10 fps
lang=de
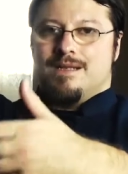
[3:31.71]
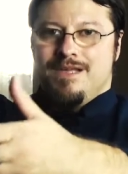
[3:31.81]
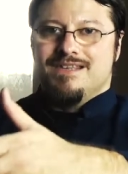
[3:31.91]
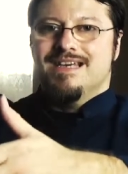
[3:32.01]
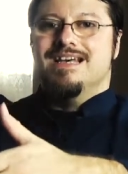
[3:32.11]

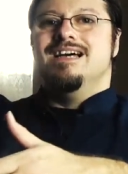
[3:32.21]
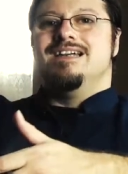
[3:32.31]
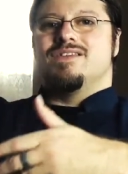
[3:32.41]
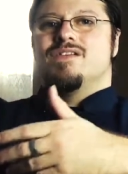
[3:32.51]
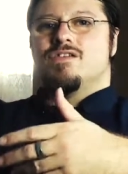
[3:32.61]
Damit
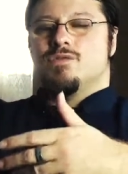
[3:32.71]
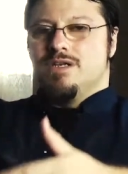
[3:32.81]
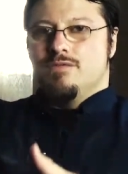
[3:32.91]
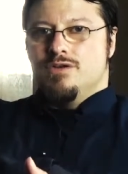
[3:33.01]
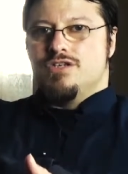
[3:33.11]
das, was du
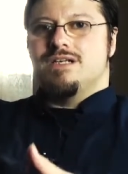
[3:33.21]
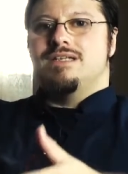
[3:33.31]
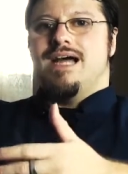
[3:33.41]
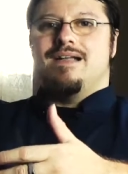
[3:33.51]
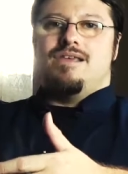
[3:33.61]
dir wünschst,
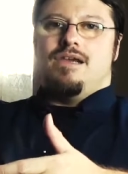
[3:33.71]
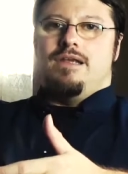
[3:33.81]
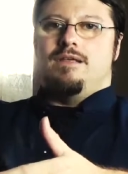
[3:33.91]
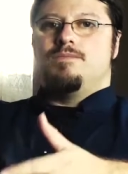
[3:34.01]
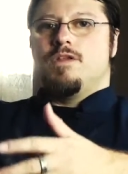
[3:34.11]

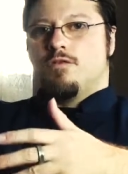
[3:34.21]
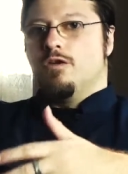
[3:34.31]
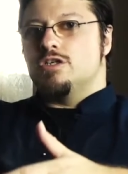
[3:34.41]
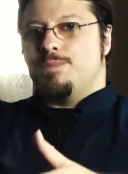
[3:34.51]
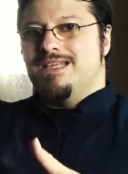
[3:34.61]
tatsächlich früher
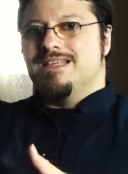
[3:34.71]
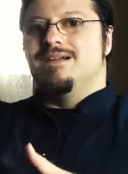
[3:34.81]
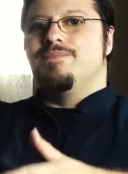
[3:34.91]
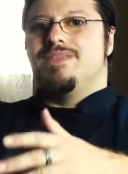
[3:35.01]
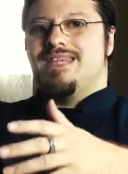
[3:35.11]
oder
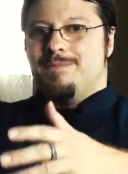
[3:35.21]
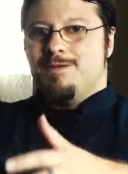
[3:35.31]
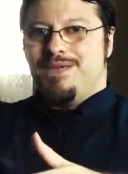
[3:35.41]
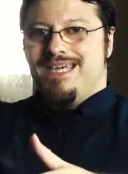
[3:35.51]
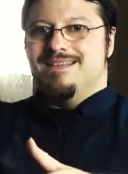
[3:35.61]
später
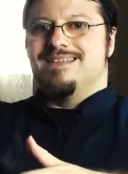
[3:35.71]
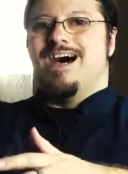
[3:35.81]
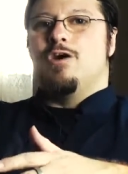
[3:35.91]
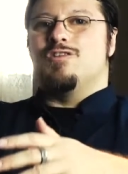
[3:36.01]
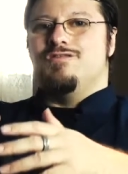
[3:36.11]
damit beginnt,
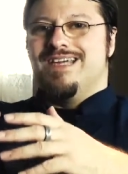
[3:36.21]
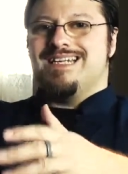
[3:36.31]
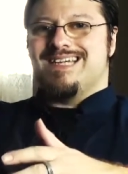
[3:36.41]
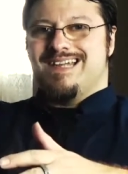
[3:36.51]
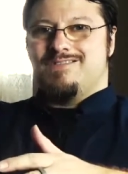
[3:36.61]
auch
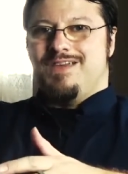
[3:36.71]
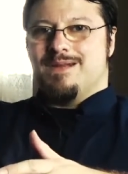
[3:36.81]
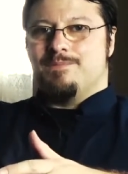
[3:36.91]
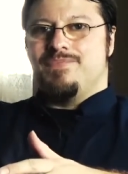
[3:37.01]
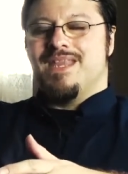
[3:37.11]
Wirklichkeit zu werden.